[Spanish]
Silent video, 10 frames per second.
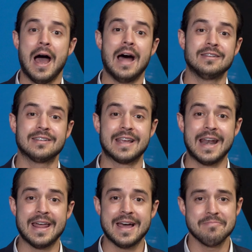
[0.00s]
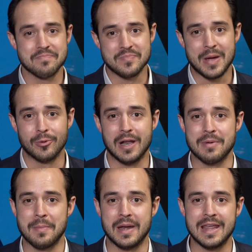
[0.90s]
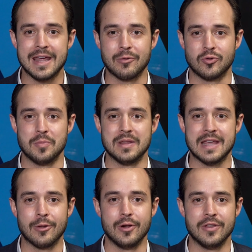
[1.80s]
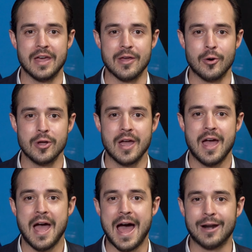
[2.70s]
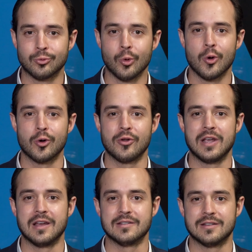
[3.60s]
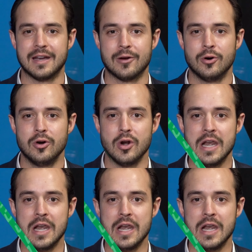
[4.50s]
Antes que nada, demos la bienvenida a nuestro invitado del día de hoy, Arturo Rodríguez Trejo,